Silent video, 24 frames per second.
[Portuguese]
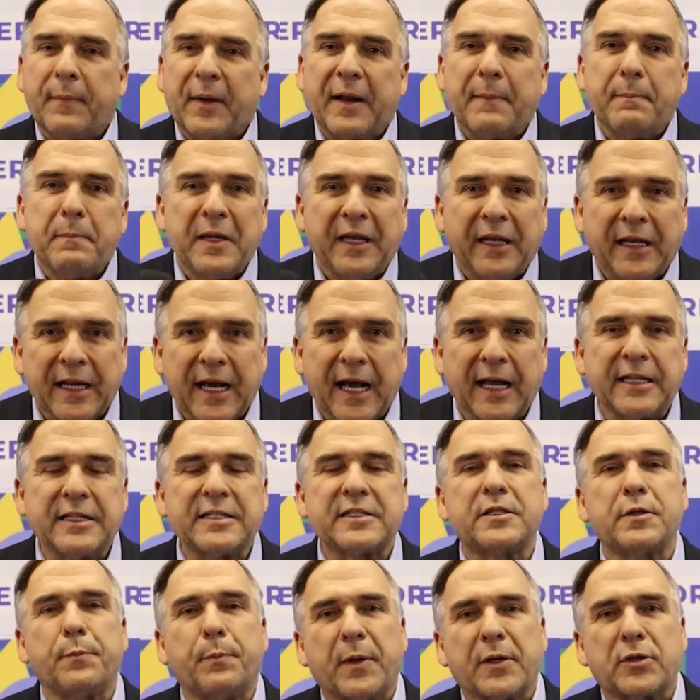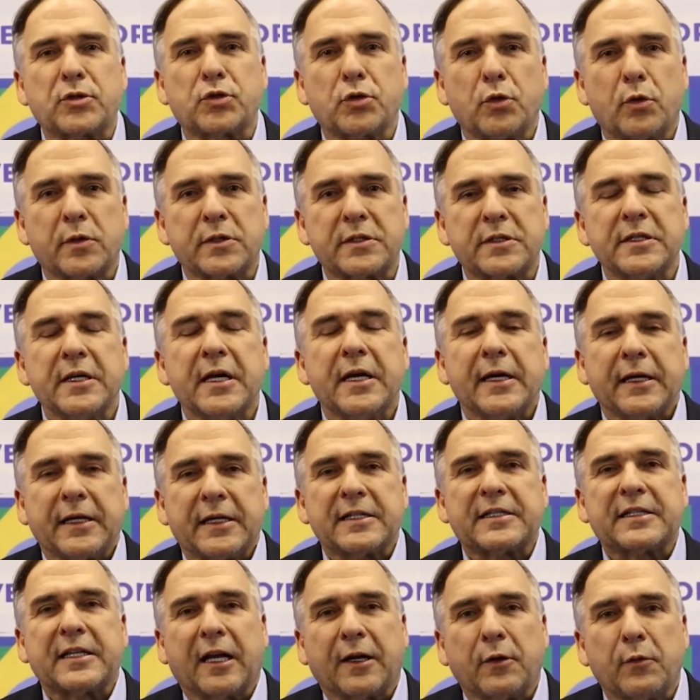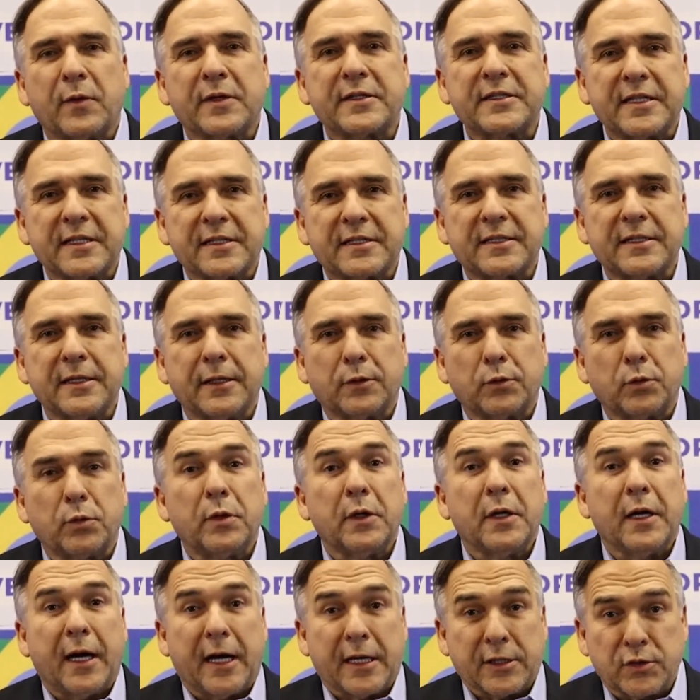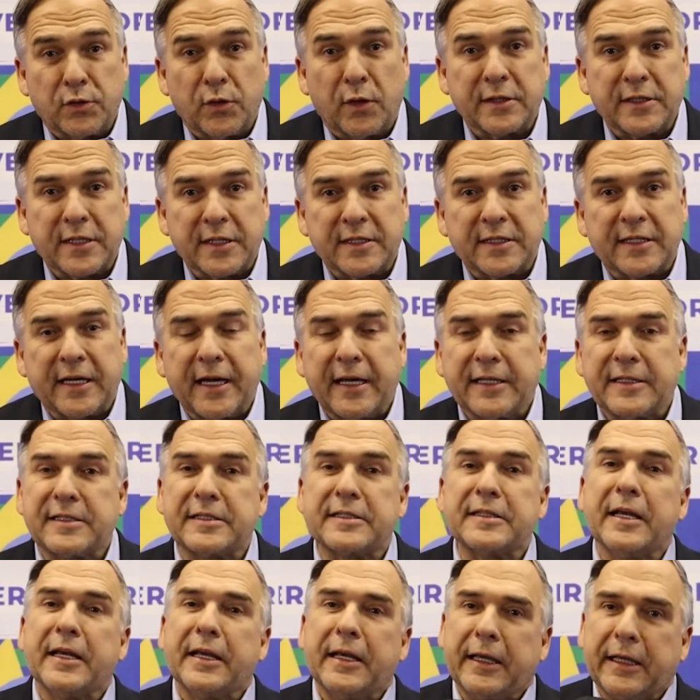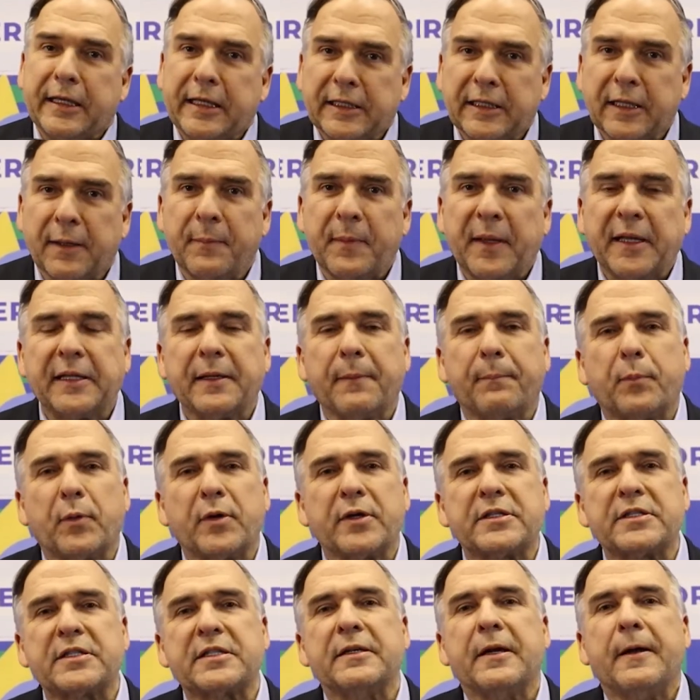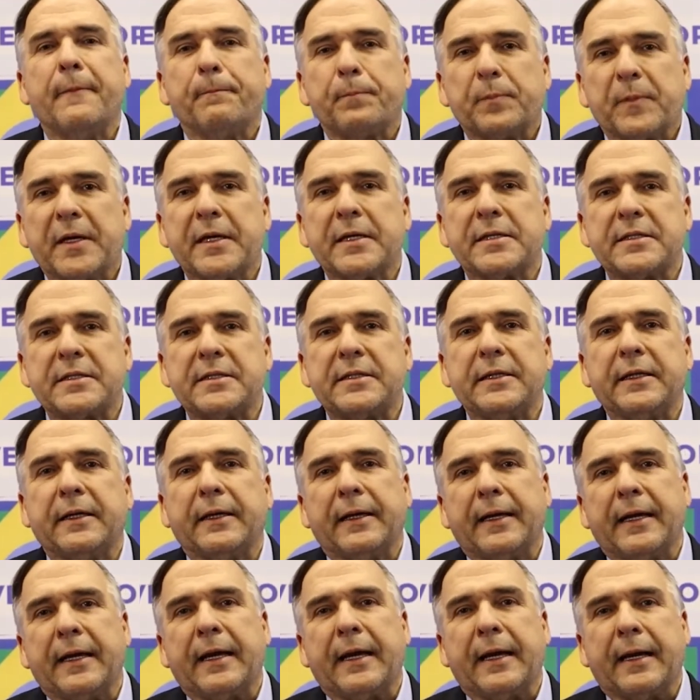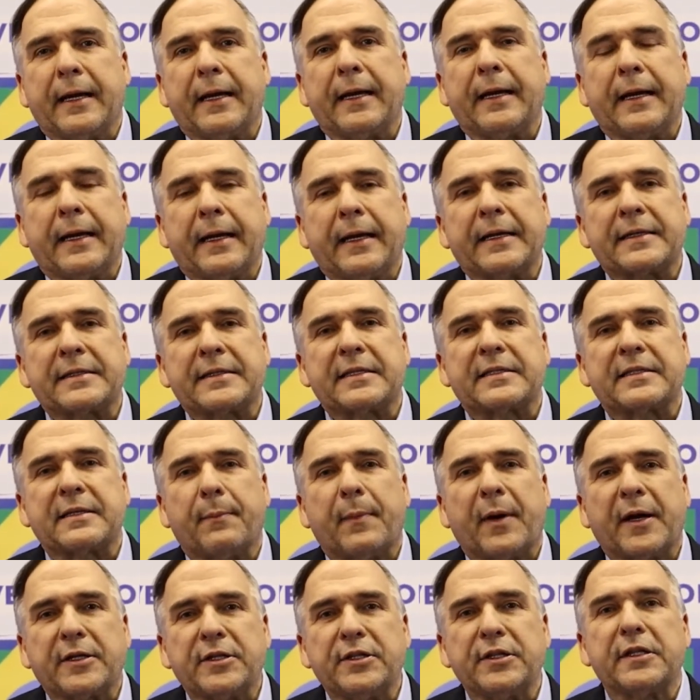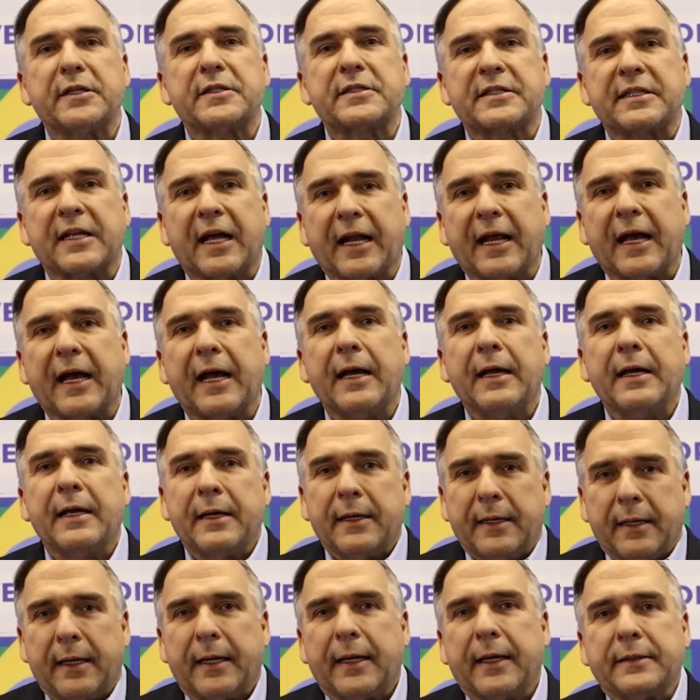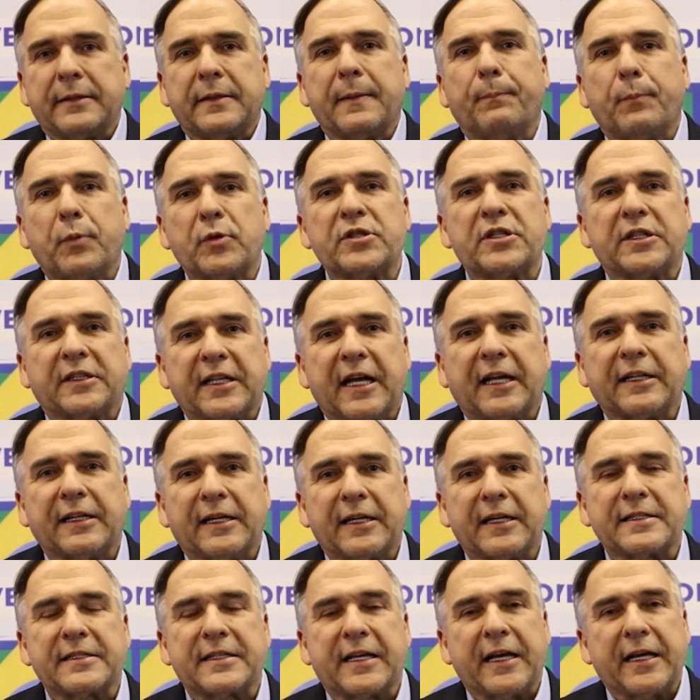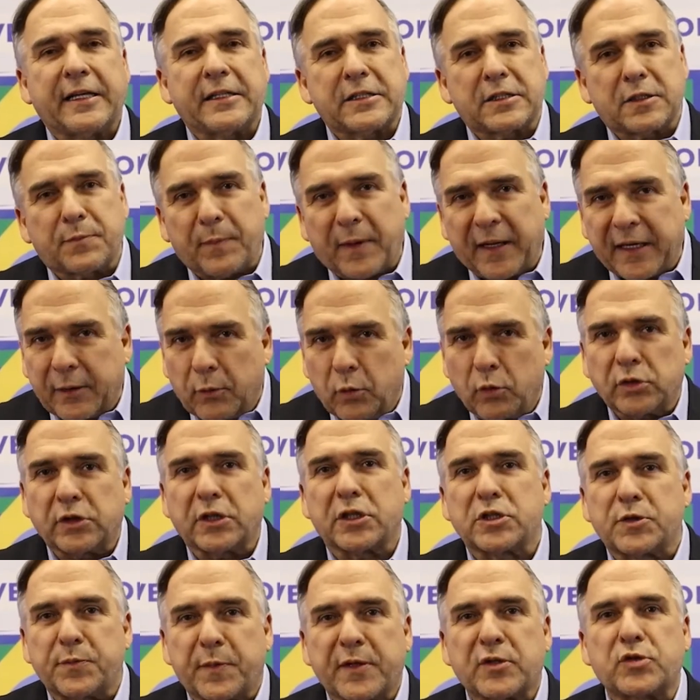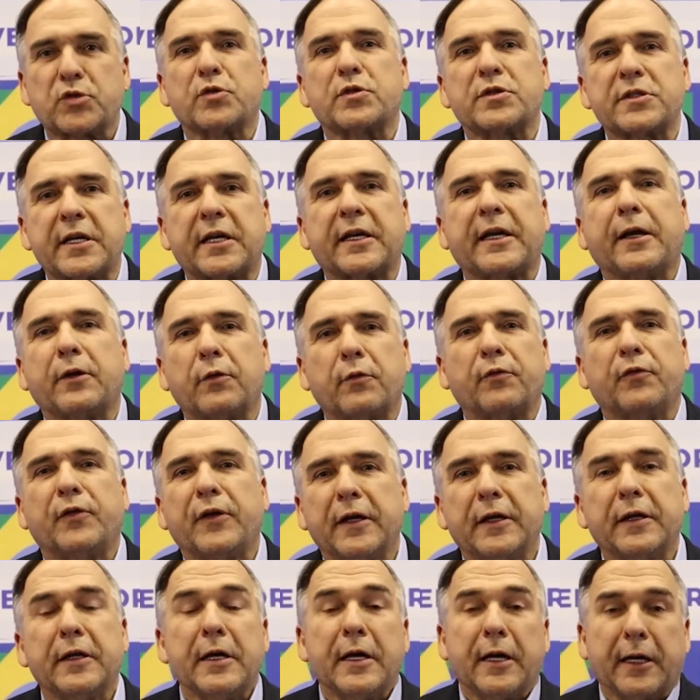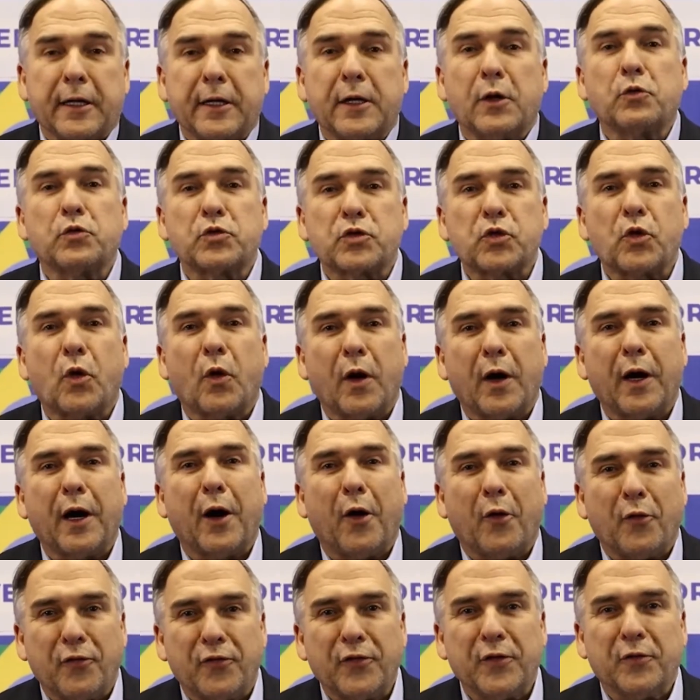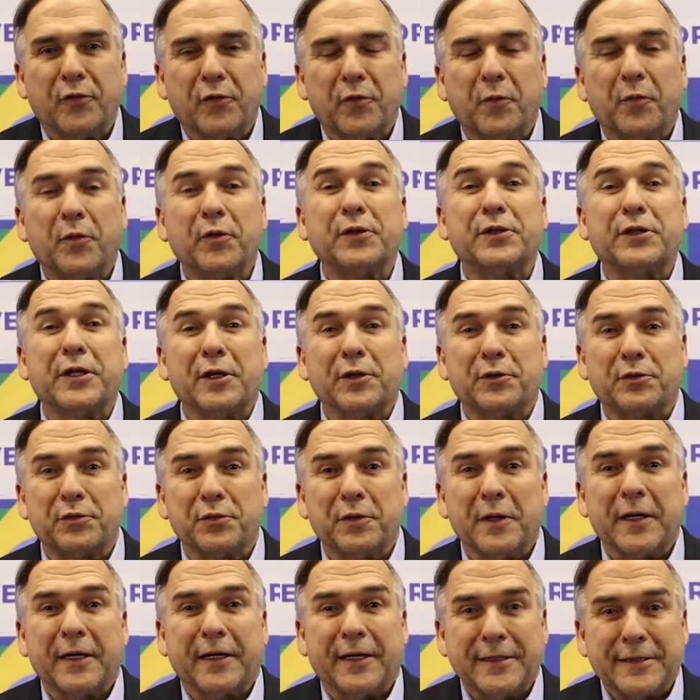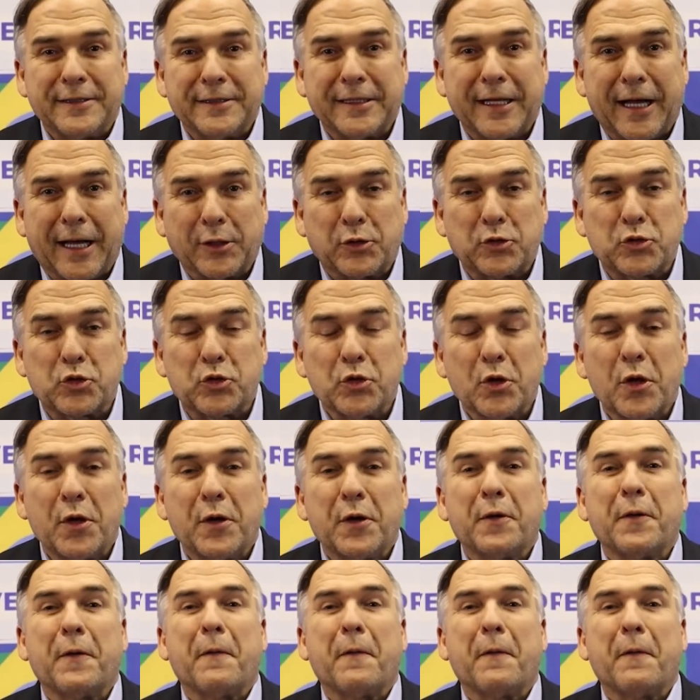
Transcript: para milhares de pessoas que estarão acessando as nossas redes e que também depois esse, é, é, essa sabatina estará é, depositada nas redes para outras pessoas que queiram ver, não só ao vivo. Portanto, candidatos,